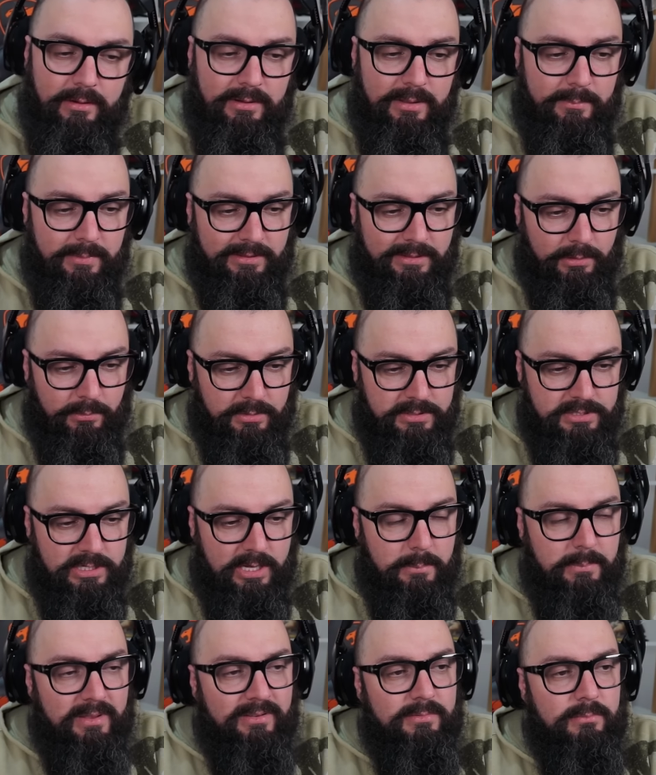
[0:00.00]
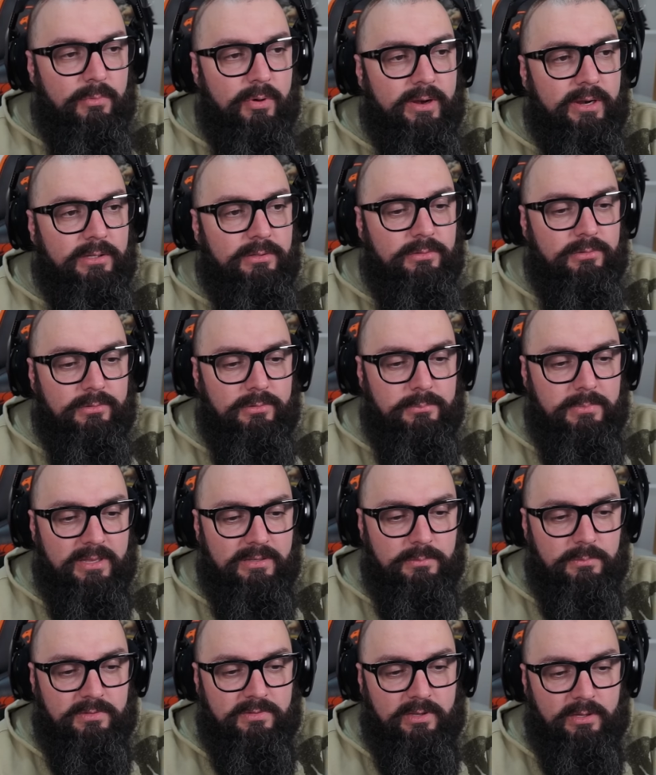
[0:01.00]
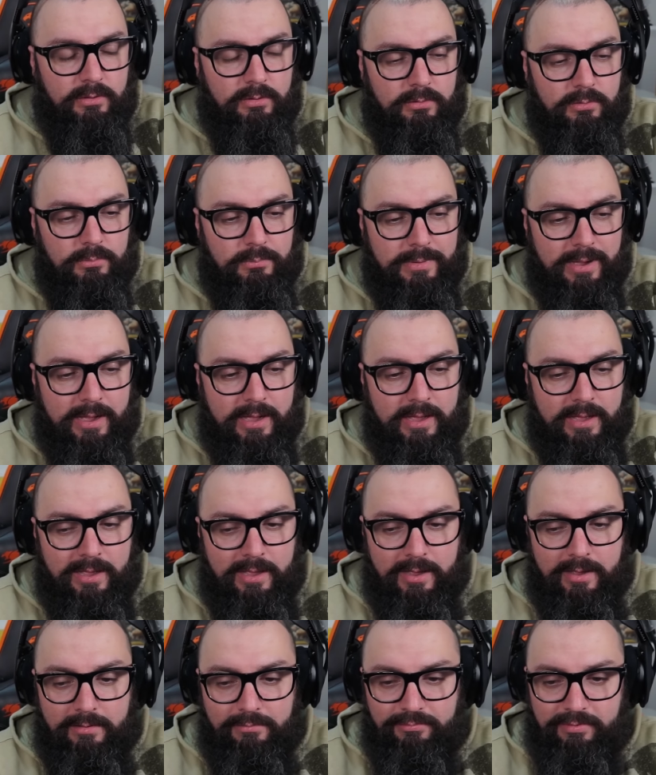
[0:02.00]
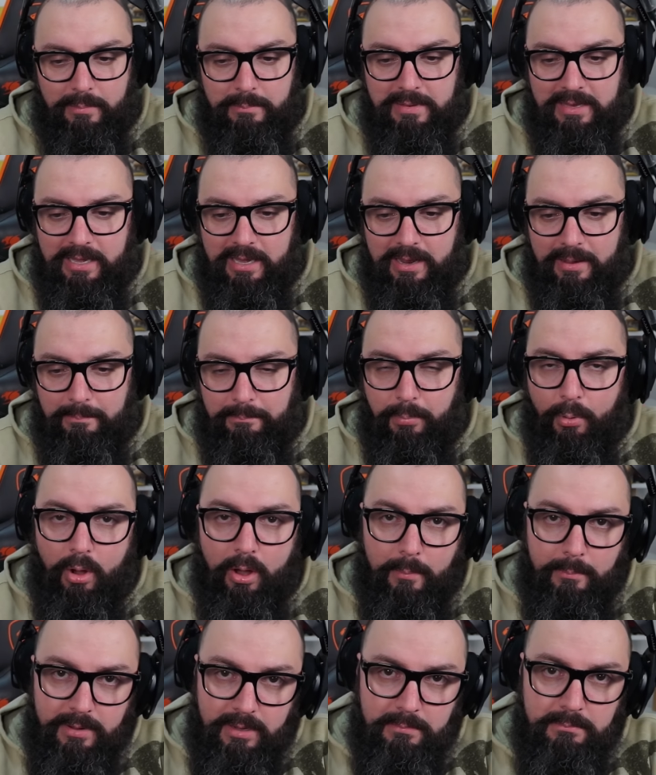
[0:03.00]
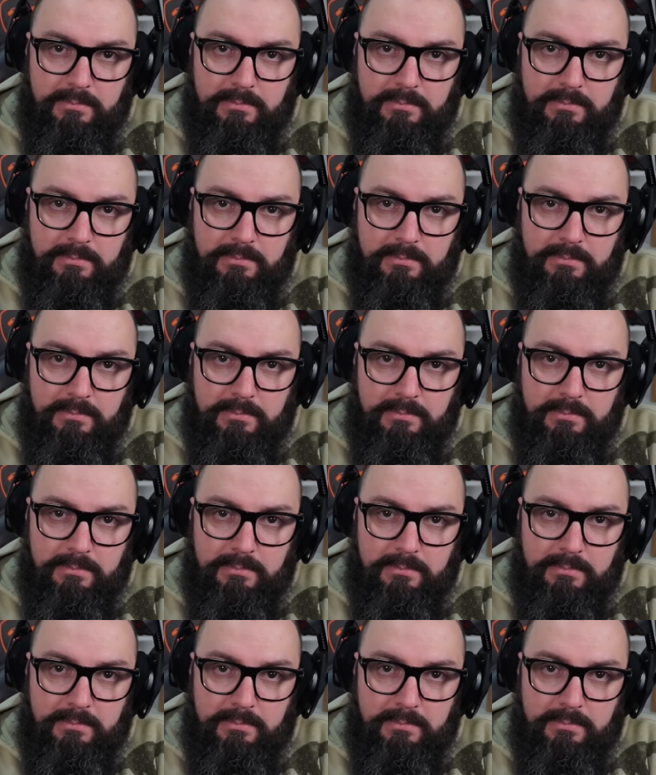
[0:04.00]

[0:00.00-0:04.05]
Eu lembro até hoje que mesmo morando, mesmo sendo uma família pobre,